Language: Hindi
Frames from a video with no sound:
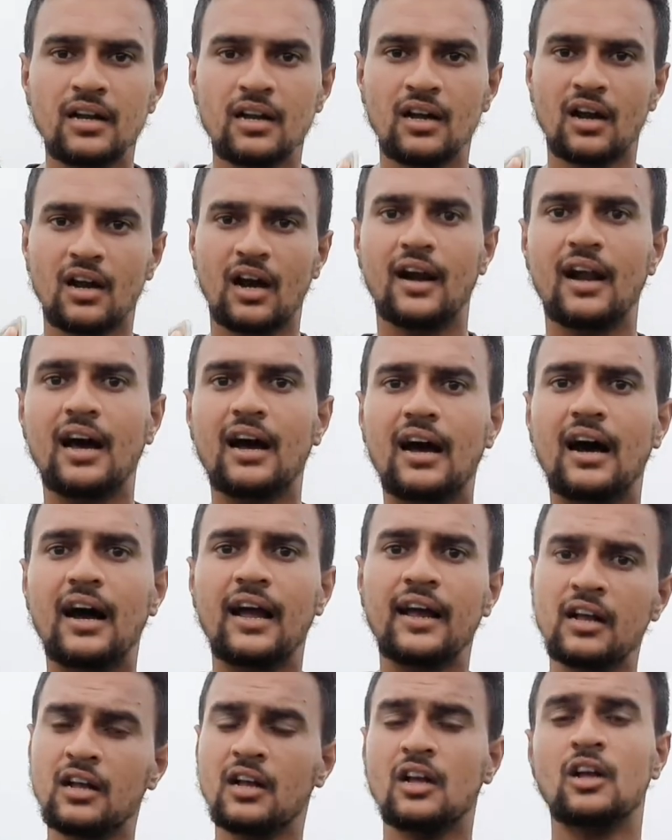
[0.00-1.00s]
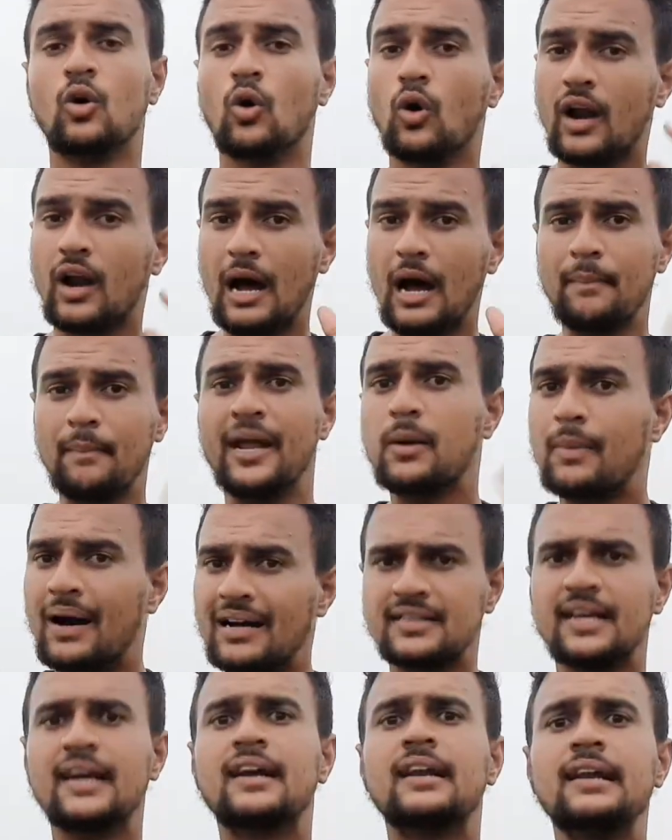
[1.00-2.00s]
खड़ा कहाँ है और आपने एक बार
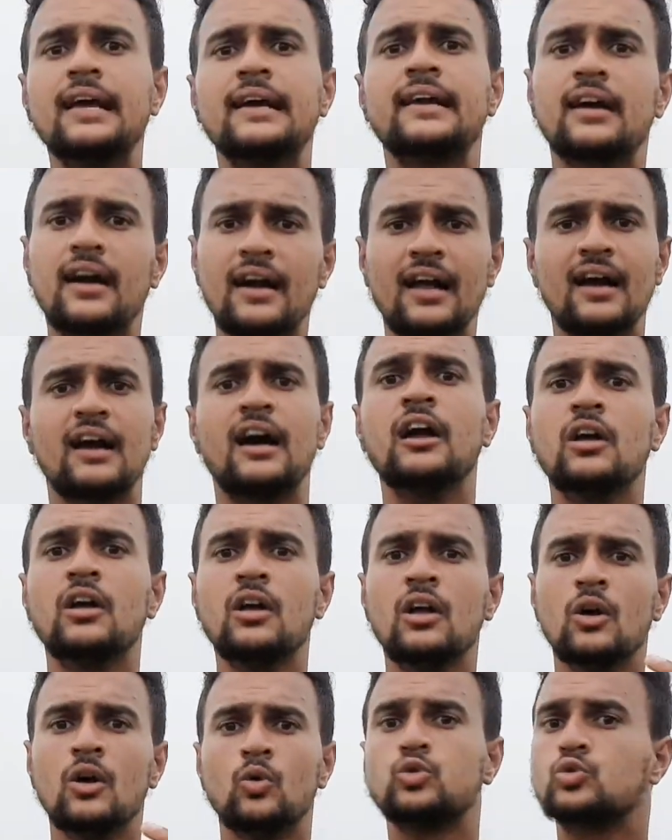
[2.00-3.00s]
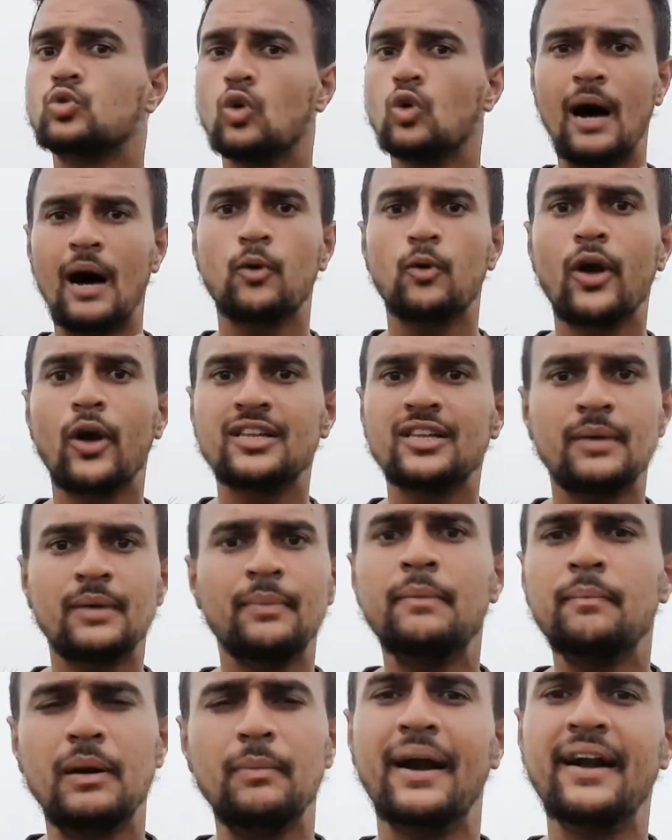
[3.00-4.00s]
देख लिया कि खड़ा कहाँ है उसको आपको एकदम
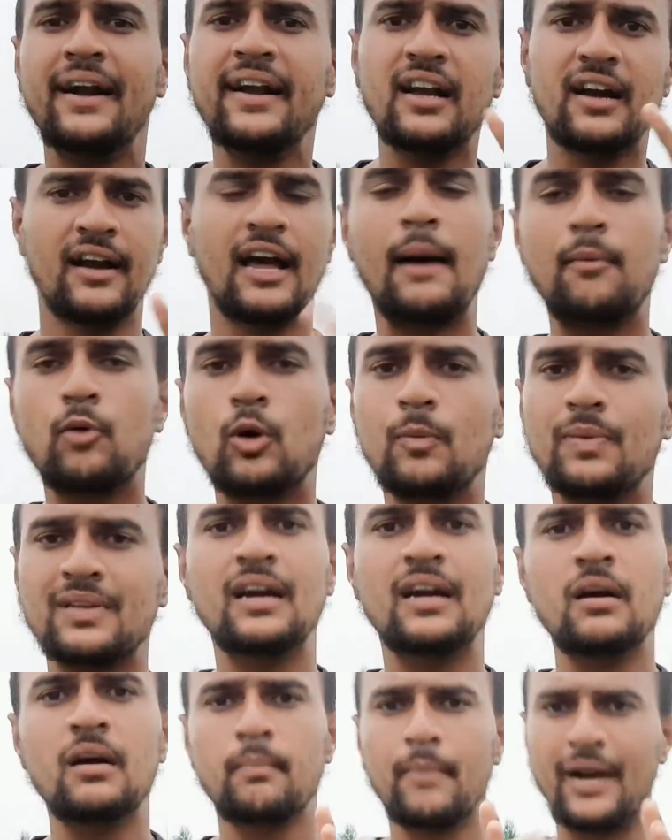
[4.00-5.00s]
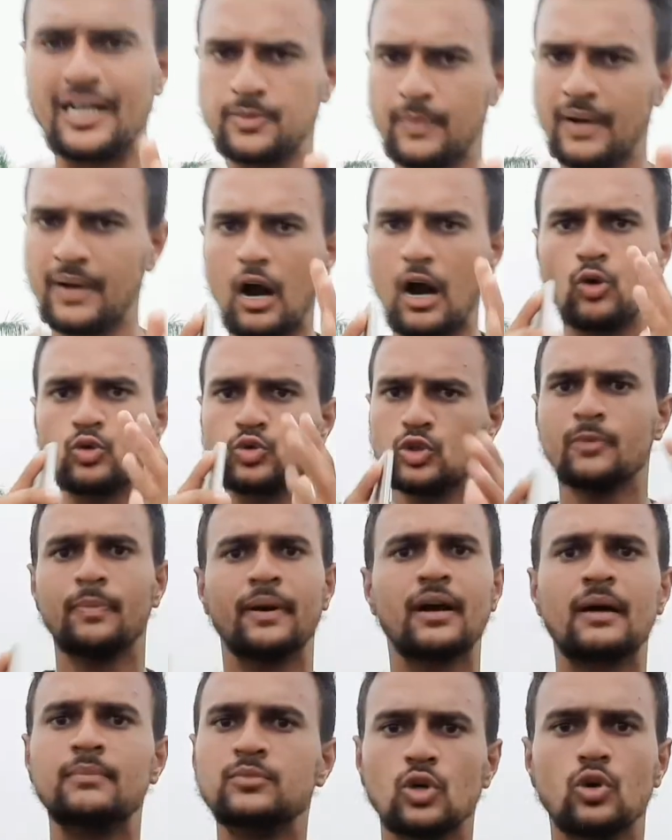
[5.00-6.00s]
इम्प्लीमेंट नहीं करना है आपको पता है बैट्समैन आउट स्विंग पे
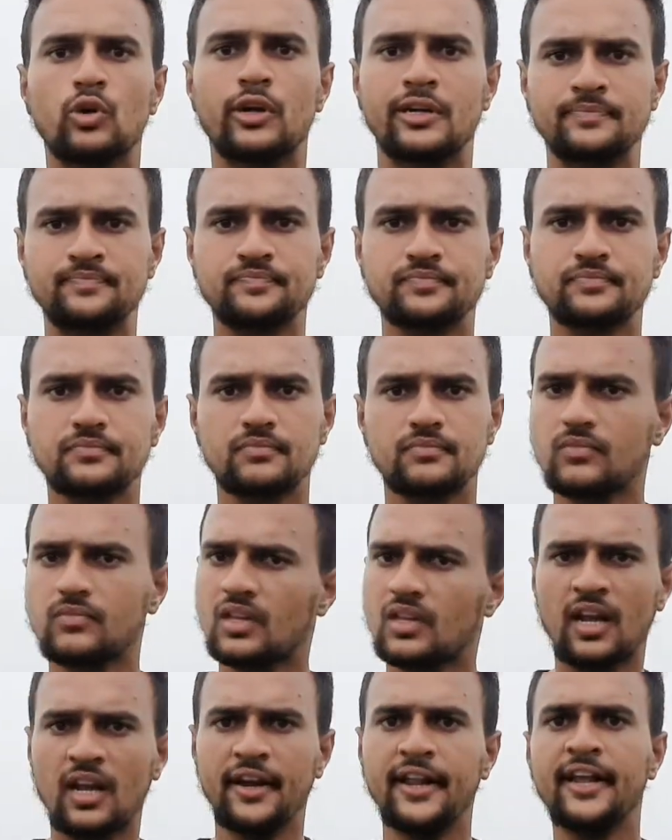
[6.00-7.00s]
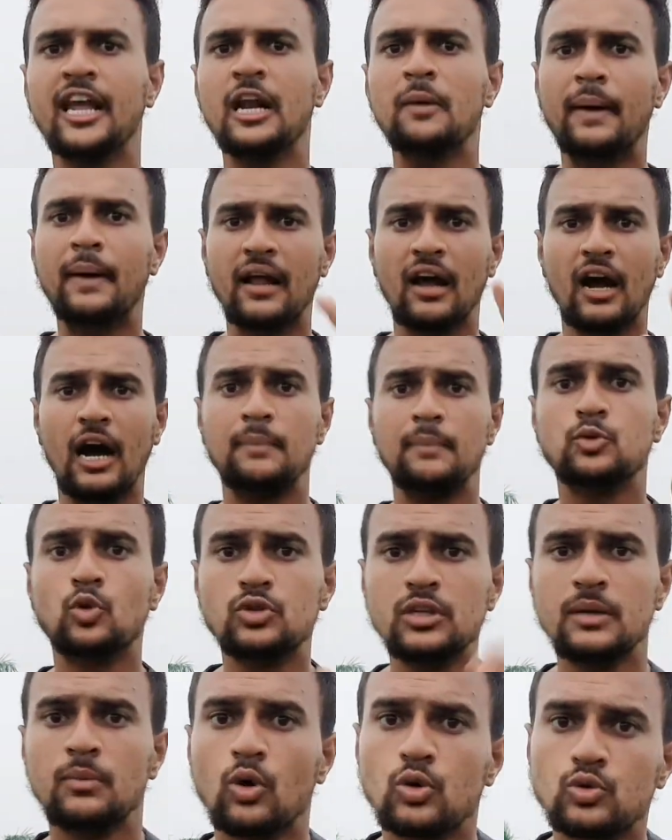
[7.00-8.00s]
कमज़ोर है नहीं खेल पा रहा है आप दो
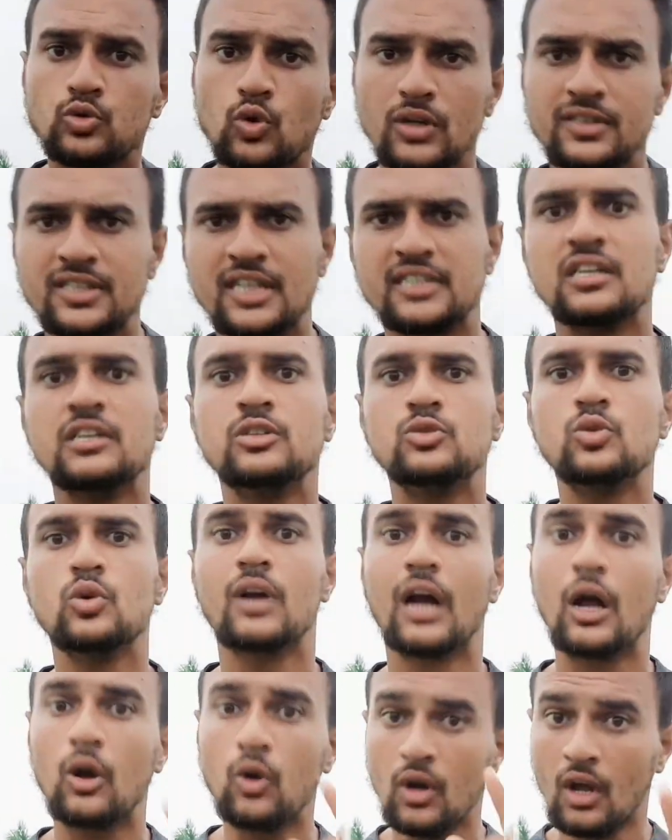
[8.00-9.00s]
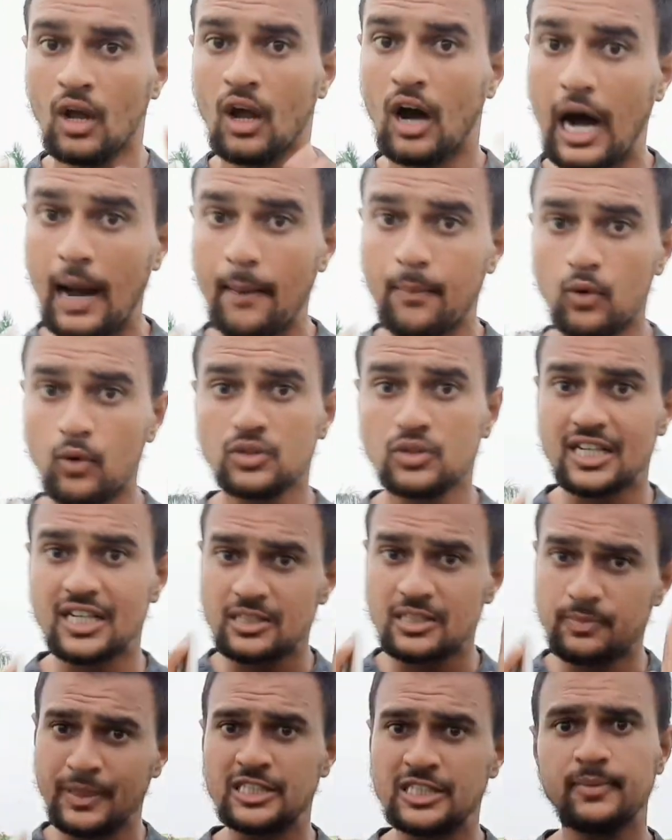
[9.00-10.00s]
तीन बॉल उसको अच्छे से इन स्विंग डालो आपको जस्ट
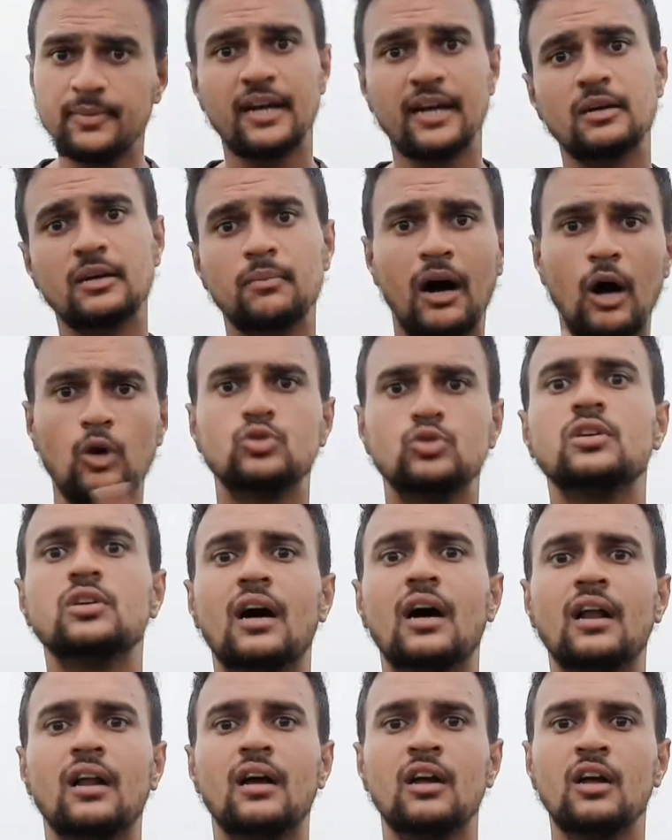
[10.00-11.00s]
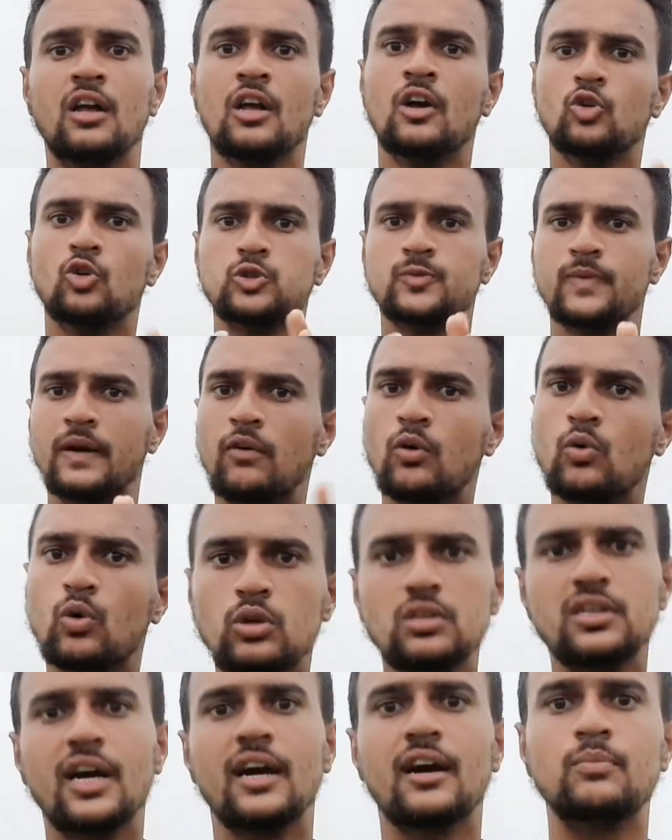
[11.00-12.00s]
बीच में एकदम आउट स्विंग डालना है उस पर वो खुल
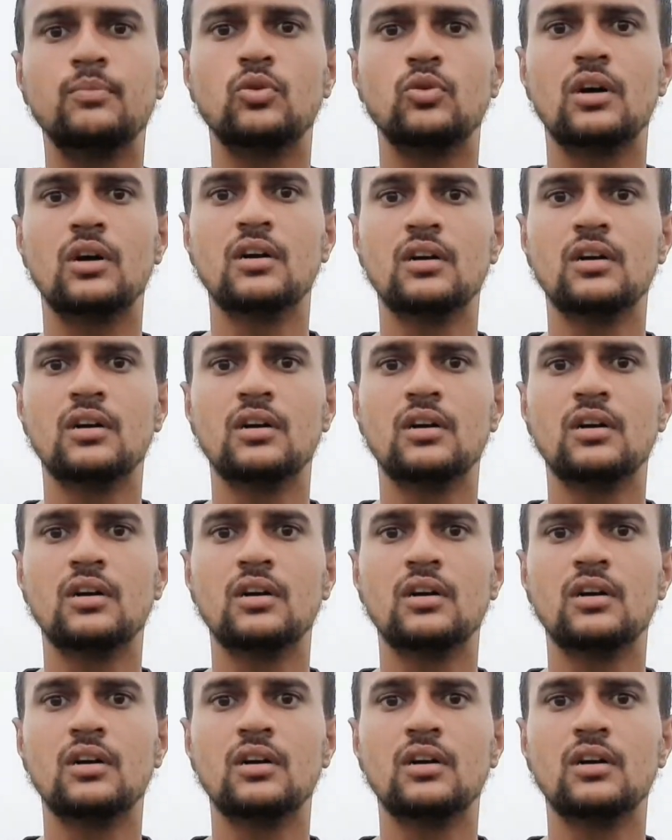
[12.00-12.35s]
जाएगा पूरा